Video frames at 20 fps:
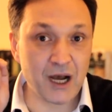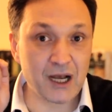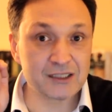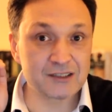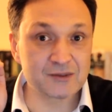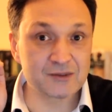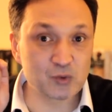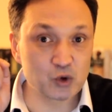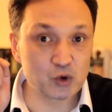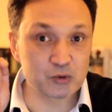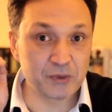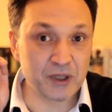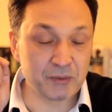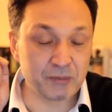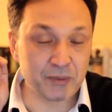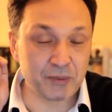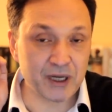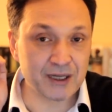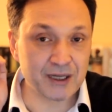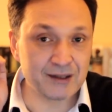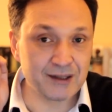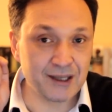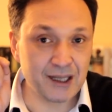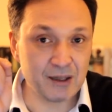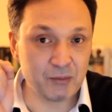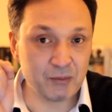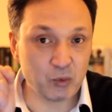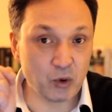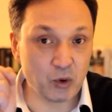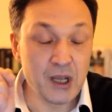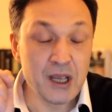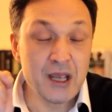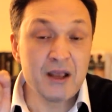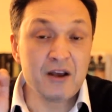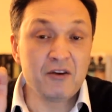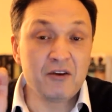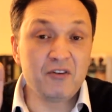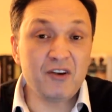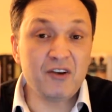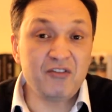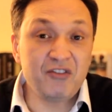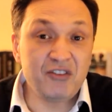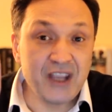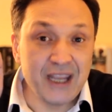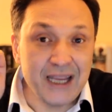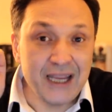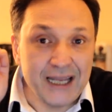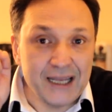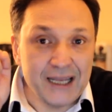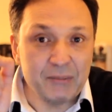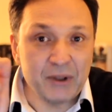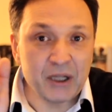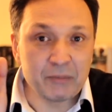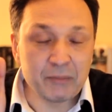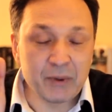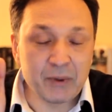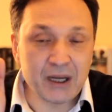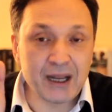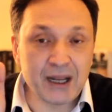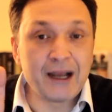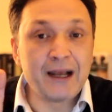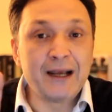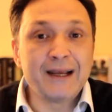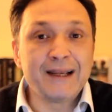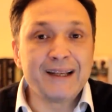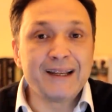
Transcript: Az buz bir para değil bu ve fiili bir para.